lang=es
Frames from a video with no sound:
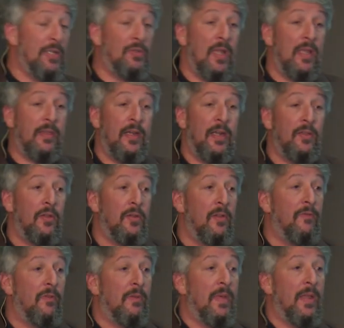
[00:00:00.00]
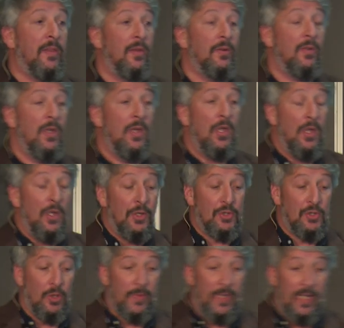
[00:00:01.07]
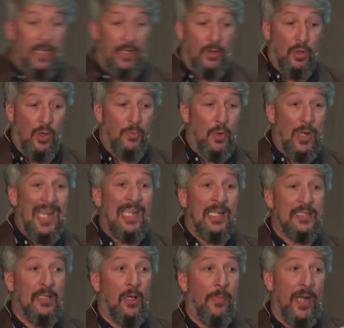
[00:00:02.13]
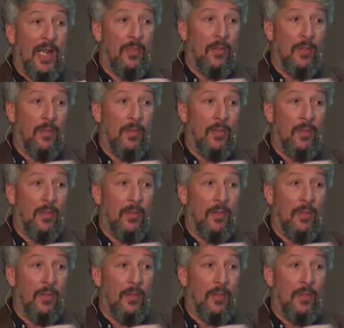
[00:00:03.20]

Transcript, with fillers: adquiriendo yo información sobre cómo él está operando